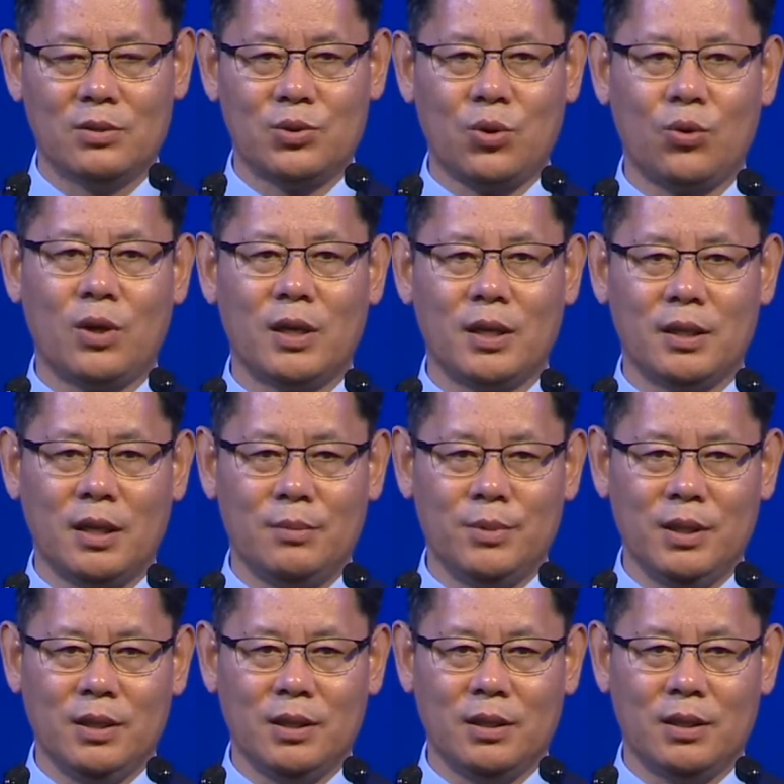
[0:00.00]

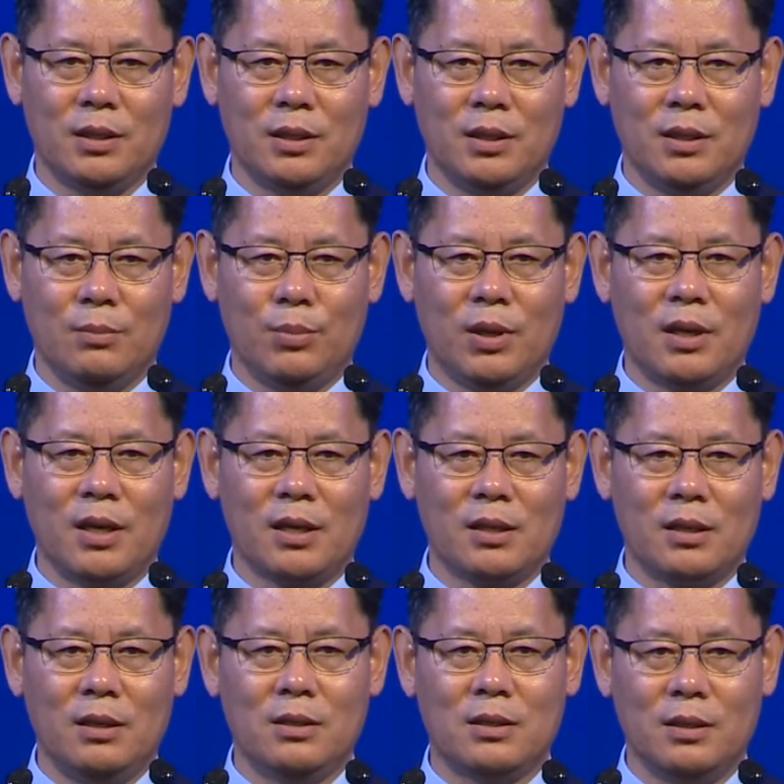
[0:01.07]
총괄회담이 번갈아
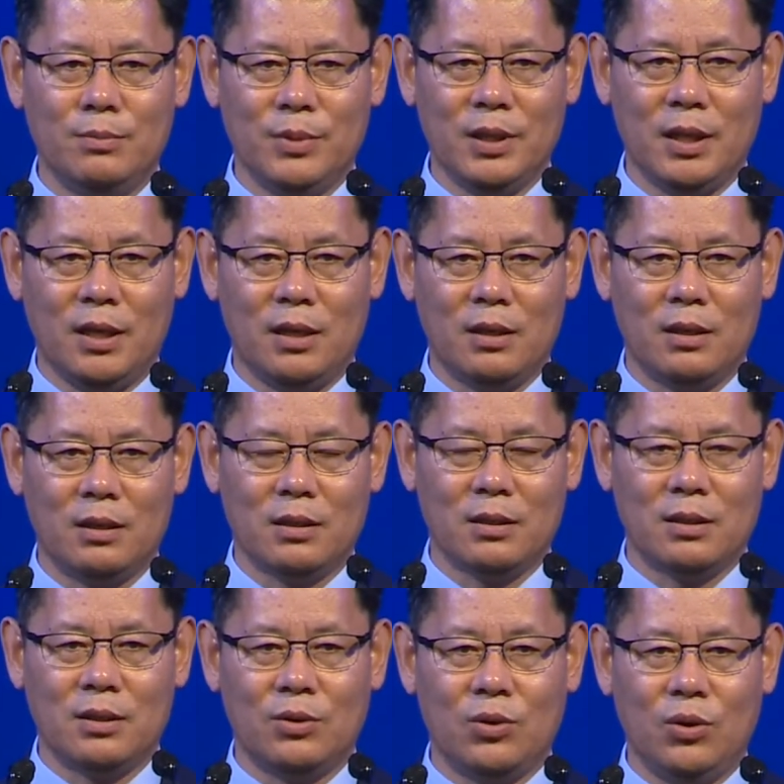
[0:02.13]
열릴 겁니다.
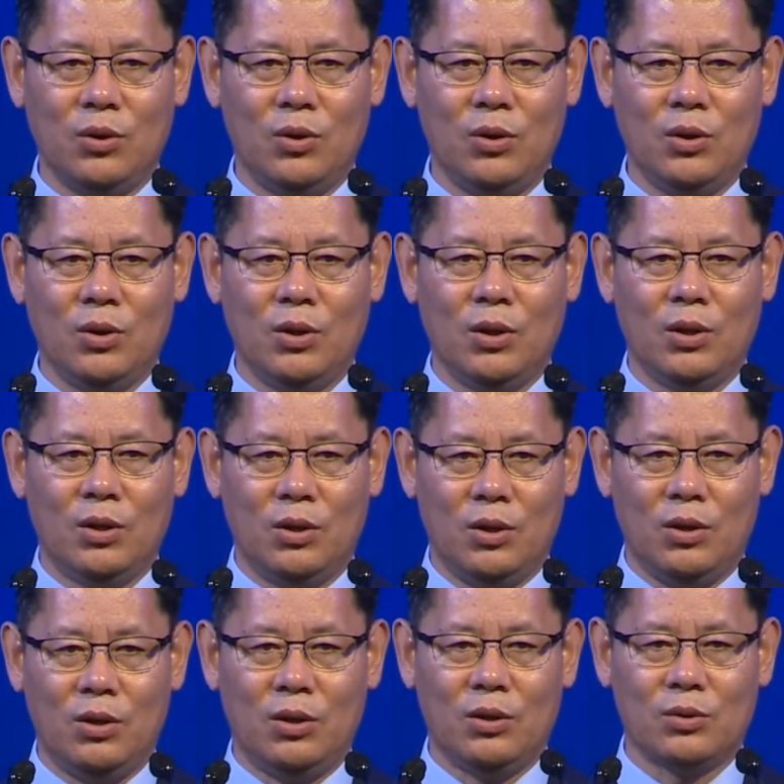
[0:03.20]
그리고
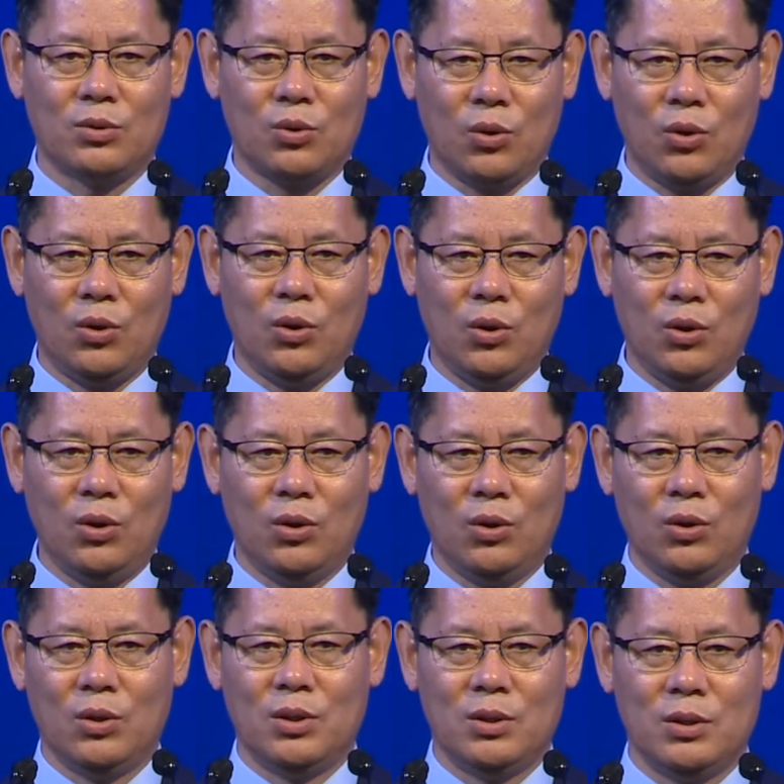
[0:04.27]
어, 또
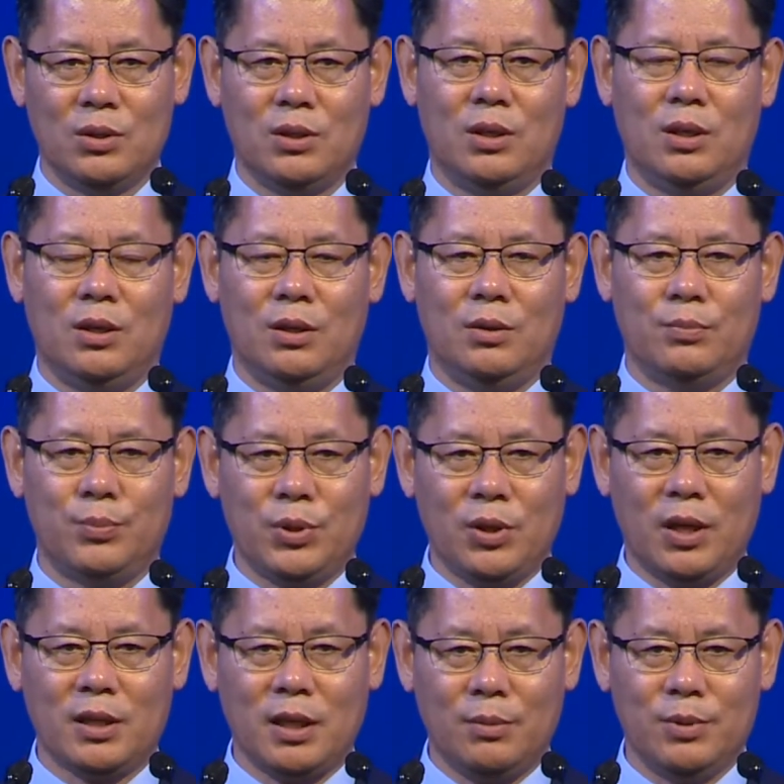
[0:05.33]
어,
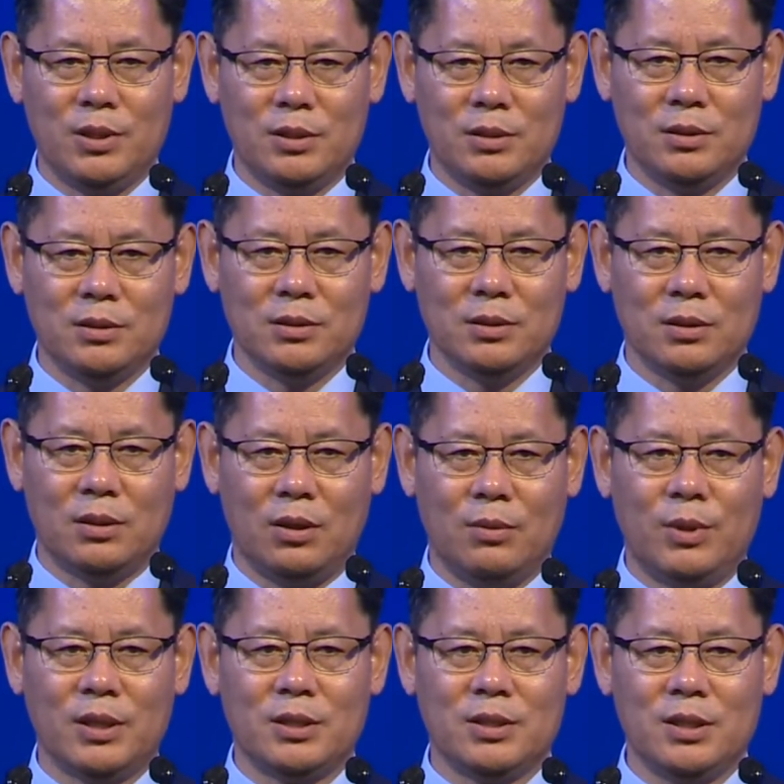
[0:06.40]
필요하다면
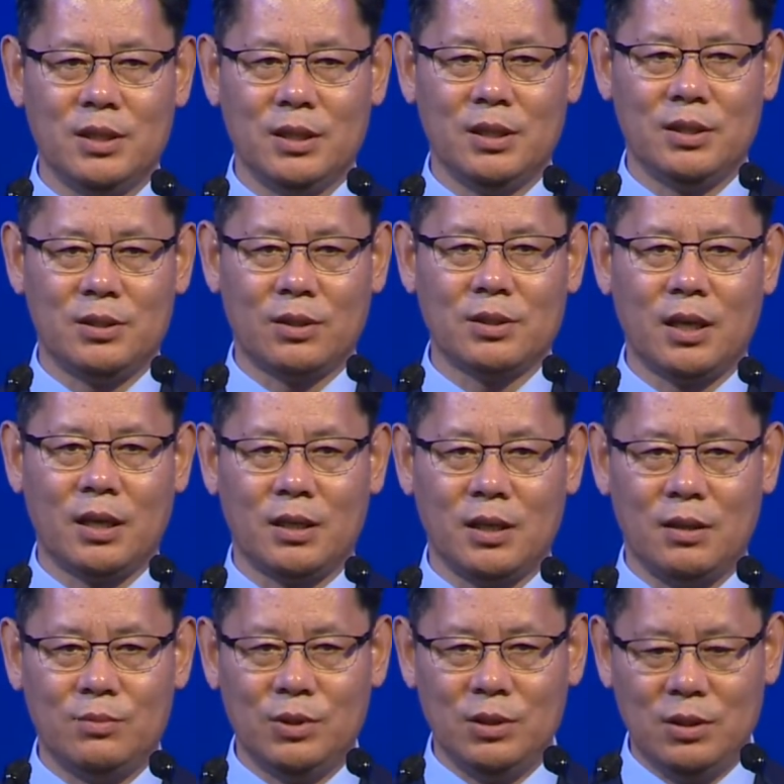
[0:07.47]
얼마든지
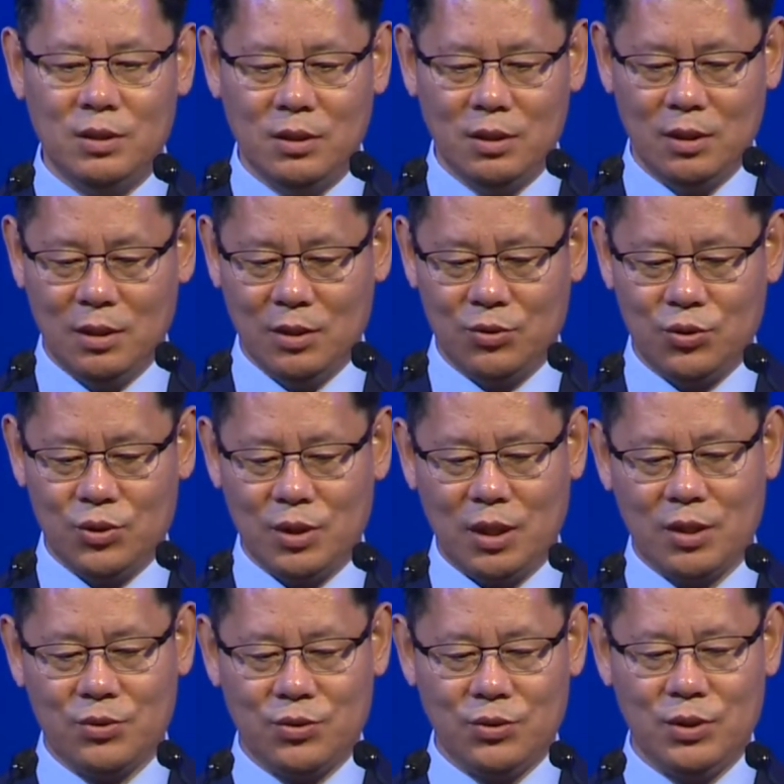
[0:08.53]
정상회담을 추진할
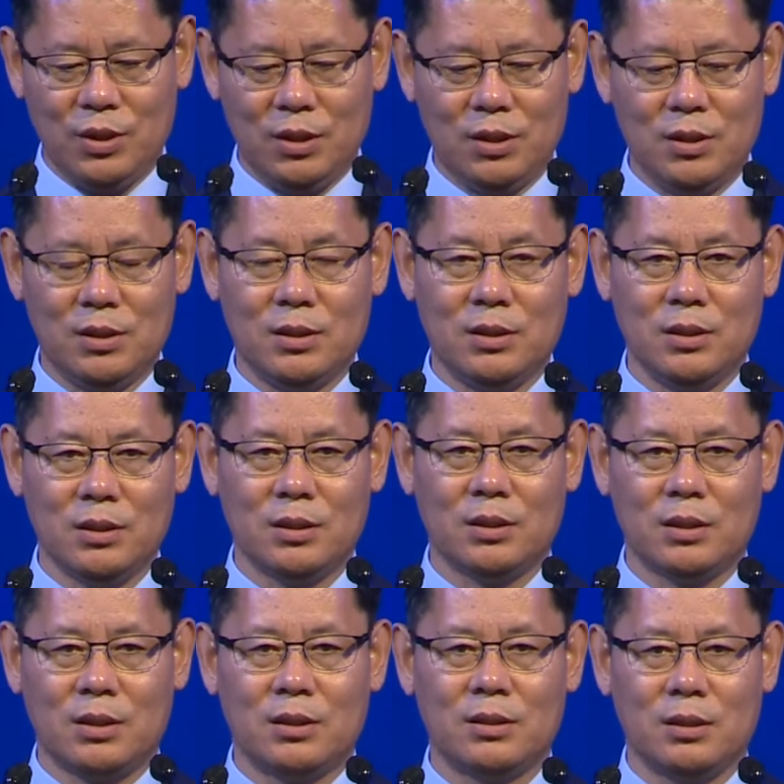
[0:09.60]
수 있는
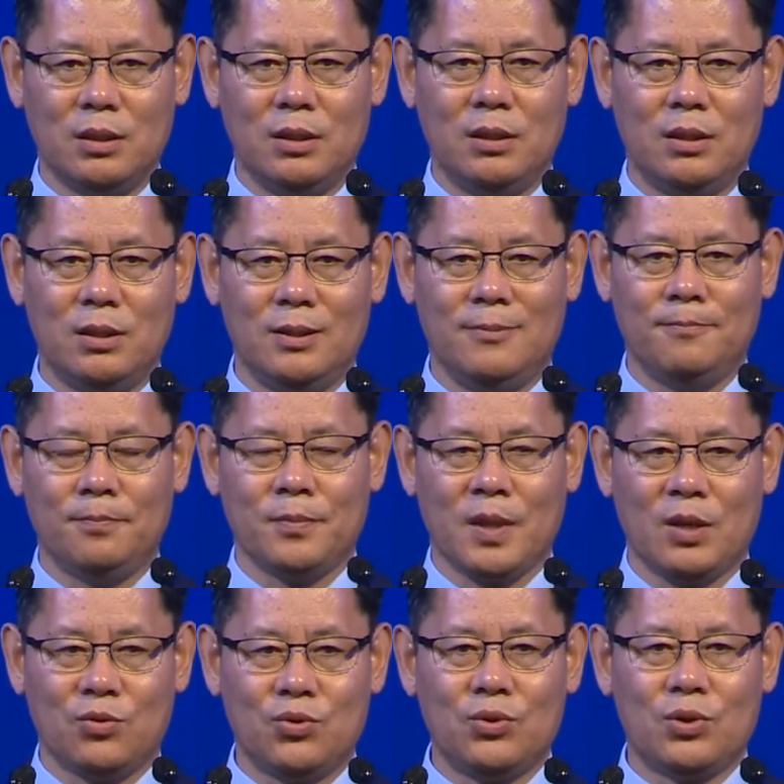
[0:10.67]
그런 어,
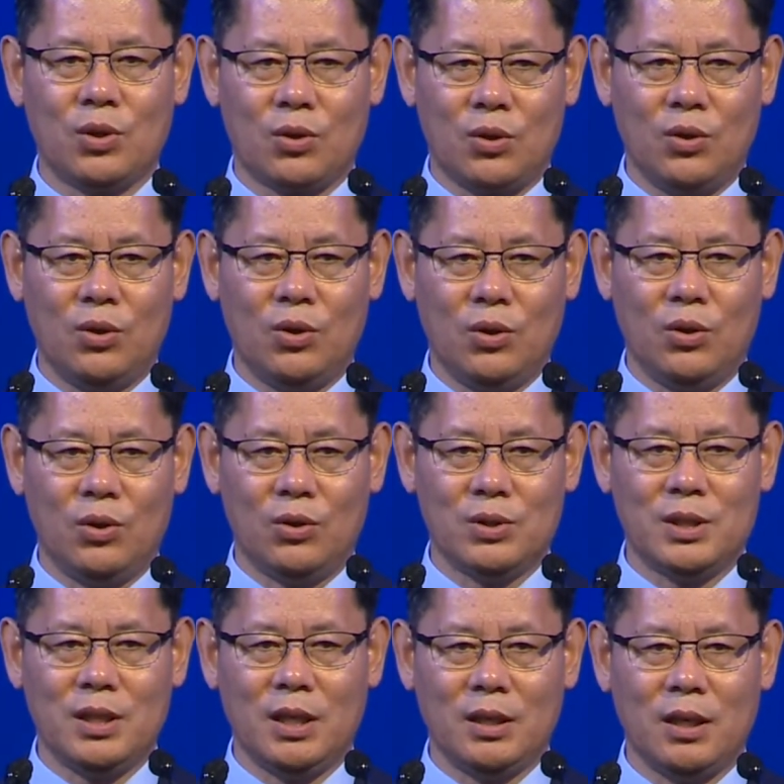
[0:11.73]
순서로 어,
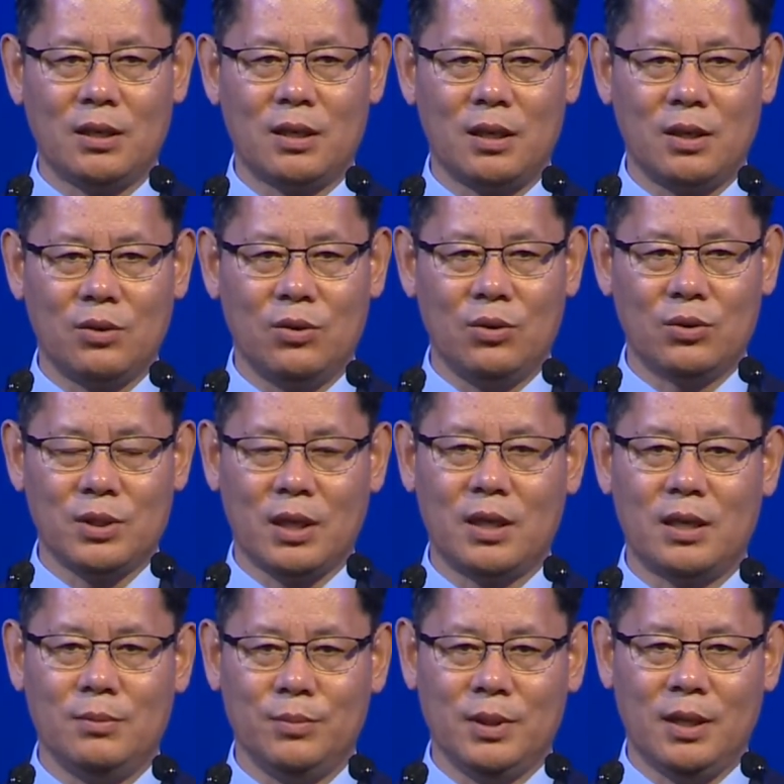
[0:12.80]
진행이 될 거라고
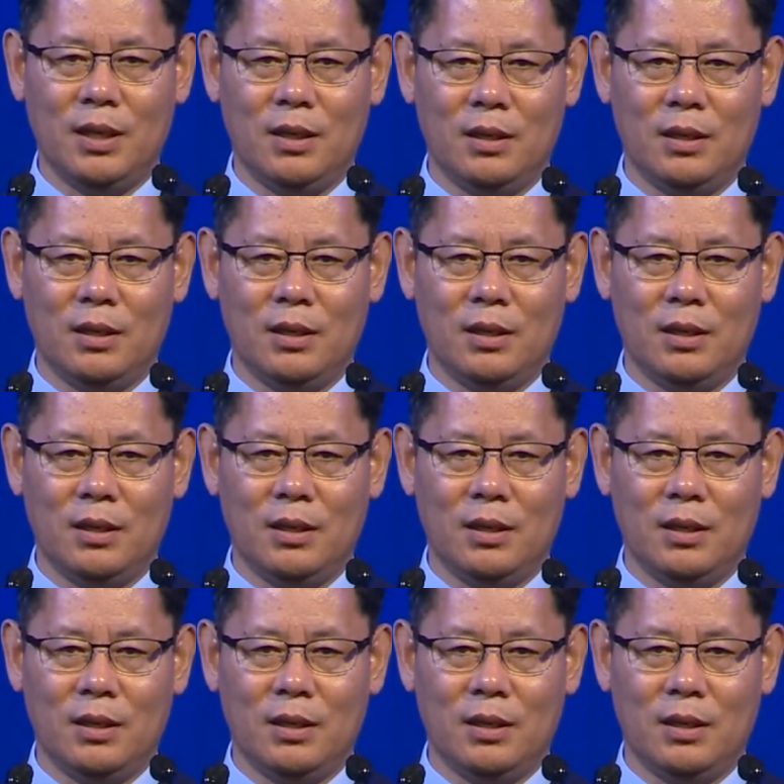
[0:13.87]
생각합니다.